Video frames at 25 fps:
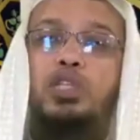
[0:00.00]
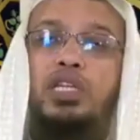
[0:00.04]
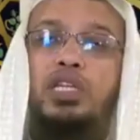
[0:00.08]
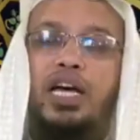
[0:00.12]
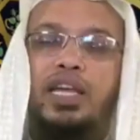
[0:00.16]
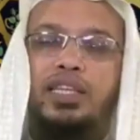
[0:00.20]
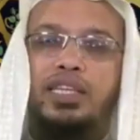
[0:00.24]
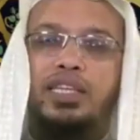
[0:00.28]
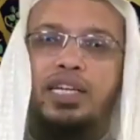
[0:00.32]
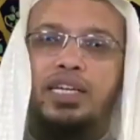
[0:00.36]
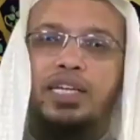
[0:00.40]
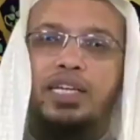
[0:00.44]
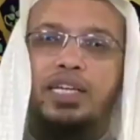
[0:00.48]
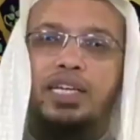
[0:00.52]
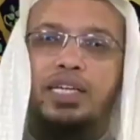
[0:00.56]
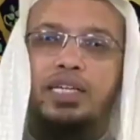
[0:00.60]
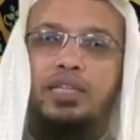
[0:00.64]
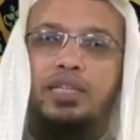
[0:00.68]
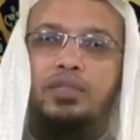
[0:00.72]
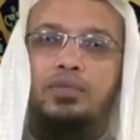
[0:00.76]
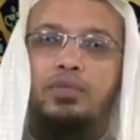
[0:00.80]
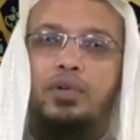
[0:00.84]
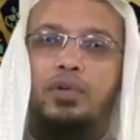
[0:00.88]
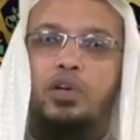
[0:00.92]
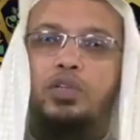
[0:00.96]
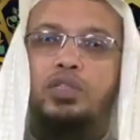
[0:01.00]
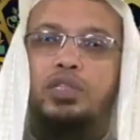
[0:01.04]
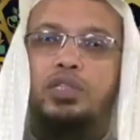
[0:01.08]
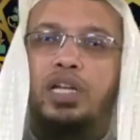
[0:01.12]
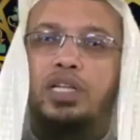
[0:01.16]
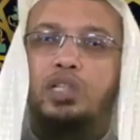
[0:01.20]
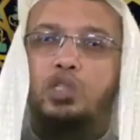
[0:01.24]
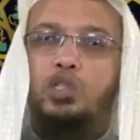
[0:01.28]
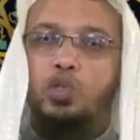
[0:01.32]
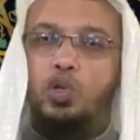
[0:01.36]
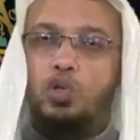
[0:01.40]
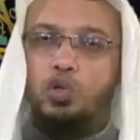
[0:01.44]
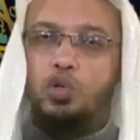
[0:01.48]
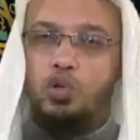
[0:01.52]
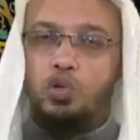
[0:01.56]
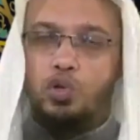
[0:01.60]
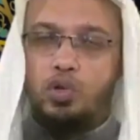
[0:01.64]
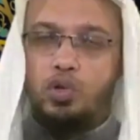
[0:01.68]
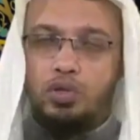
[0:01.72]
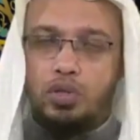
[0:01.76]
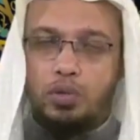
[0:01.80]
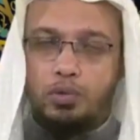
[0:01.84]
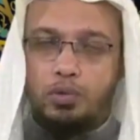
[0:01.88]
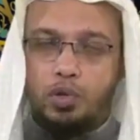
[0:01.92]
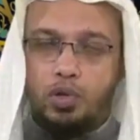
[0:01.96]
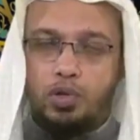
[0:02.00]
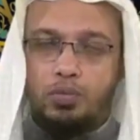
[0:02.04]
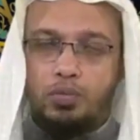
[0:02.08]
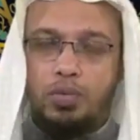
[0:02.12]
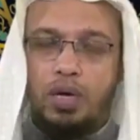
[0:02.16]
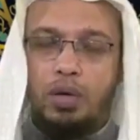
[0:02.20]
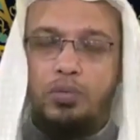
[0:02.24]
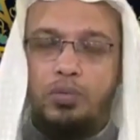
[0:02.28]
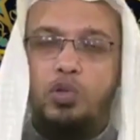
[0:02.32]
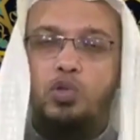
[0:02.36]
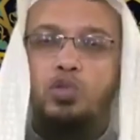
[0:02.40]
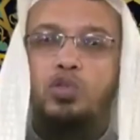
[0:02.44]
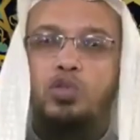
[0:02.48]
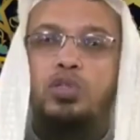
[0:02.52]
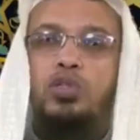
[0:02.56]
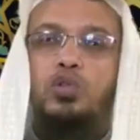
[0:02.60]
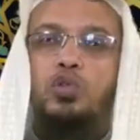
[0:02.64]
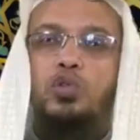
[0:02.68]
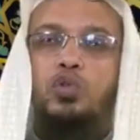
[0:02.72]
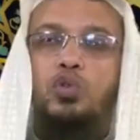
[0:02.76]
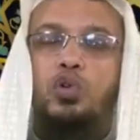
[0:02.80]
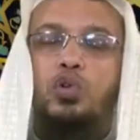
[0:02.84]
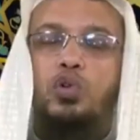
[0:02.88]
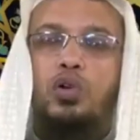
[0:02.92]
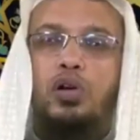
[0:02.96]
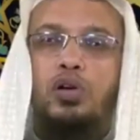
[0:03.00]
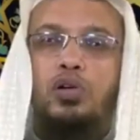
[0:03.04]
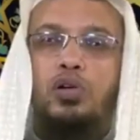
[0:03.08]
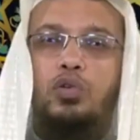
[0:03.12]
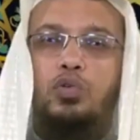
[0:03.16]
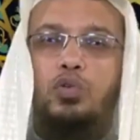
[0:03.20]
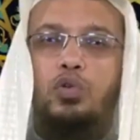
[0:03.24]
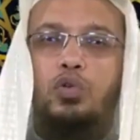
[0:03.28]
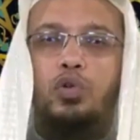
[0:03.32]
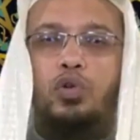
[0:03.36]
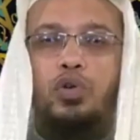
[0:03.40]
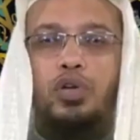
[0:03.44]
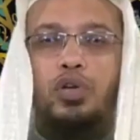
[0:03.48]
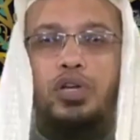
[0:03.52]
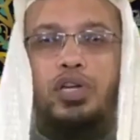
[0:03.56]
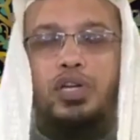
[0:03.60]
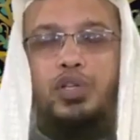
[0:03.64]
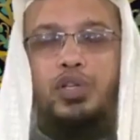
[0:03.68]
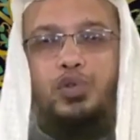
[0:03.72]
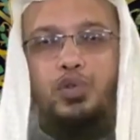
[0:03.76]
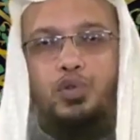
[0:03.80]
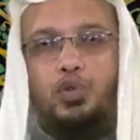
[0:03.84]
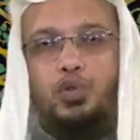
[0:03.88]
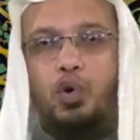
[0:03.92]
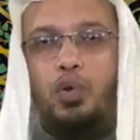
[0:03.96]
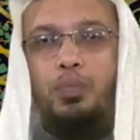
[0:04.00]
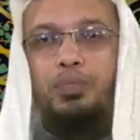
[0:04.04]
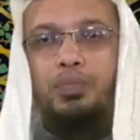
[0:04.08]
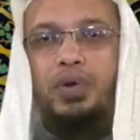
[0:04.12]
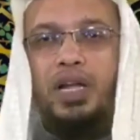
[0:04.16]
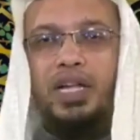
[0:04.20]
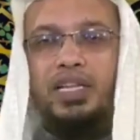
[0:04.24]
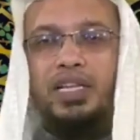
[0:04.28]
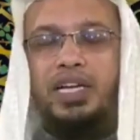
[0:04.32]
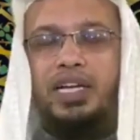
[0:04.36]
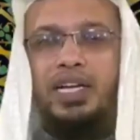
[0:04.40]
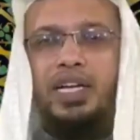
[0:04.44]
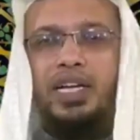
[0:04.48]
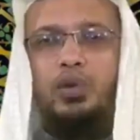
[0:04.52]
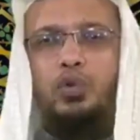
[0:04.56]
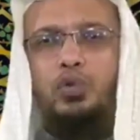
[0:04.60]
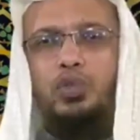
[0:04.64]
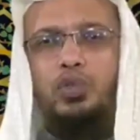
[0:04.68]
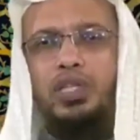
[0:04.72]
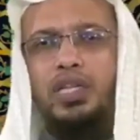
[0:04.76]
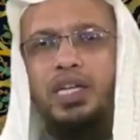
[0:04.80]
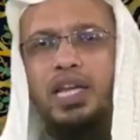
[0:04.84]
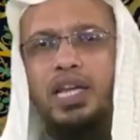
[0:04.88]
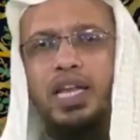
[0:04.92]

যদি না থাকে অর্থাৎ সতর্কতামূলকভাবেও যদি গোসল করানোর কোনো স্কোপ না থাকে করতে